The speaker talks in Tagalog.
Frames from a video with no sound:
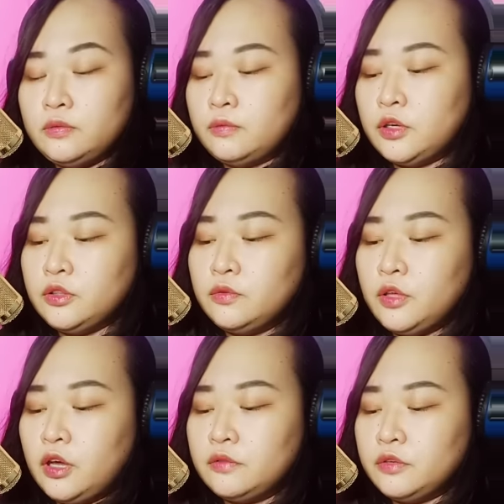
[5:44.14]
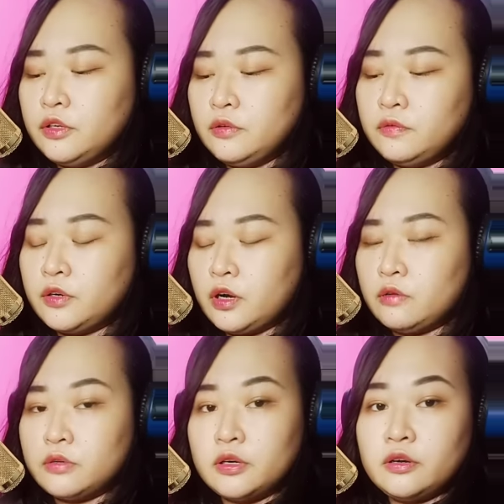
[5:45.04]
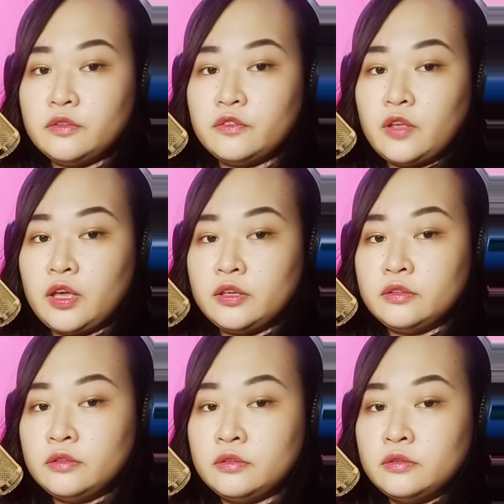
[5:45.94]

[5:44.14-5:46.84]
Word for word: What do we have here for our Earth sign?